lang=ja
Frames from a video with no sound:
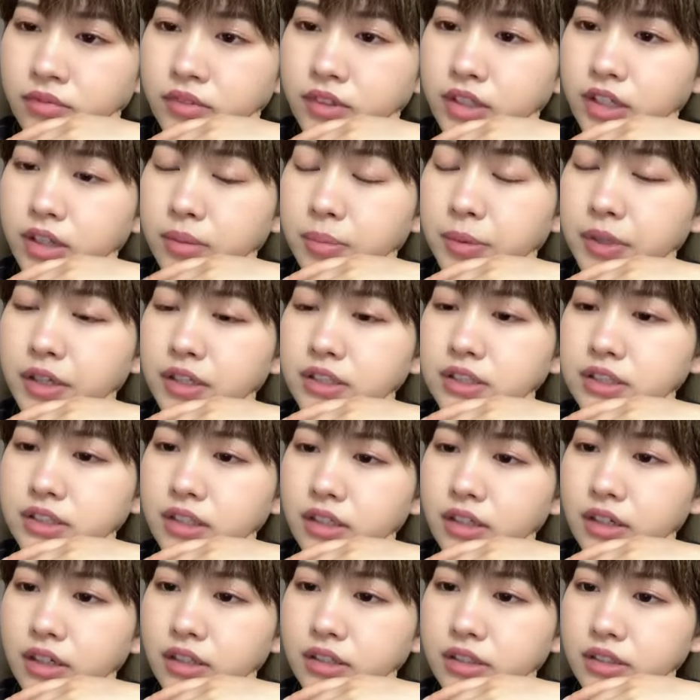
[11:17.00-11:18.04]
キャパが近
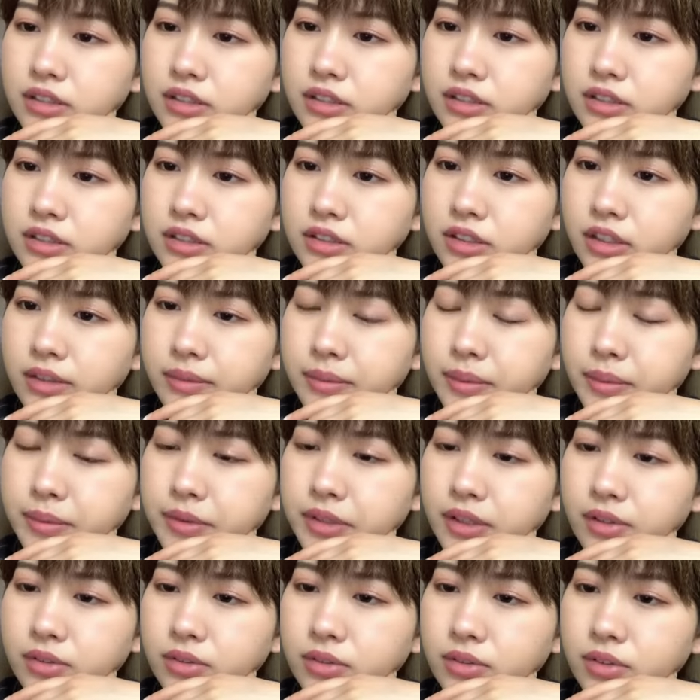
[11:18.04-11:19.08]
いから ティーディーシー が今まで
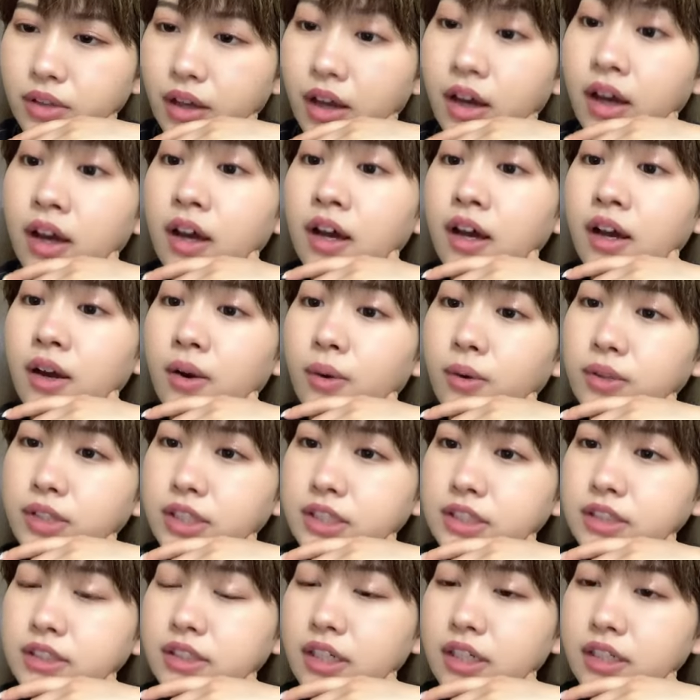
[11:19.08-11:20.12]
遊んだ。あ、同
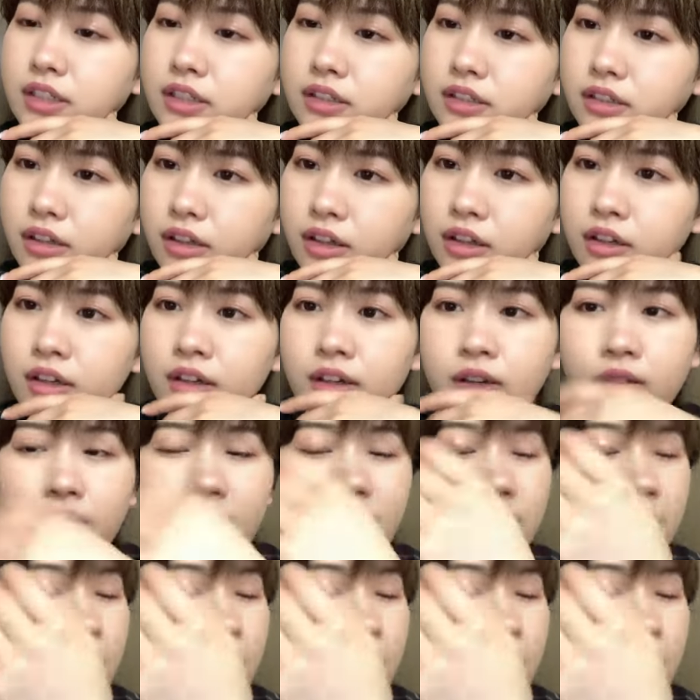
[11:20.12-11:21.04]
じぐらいなんだ。え、今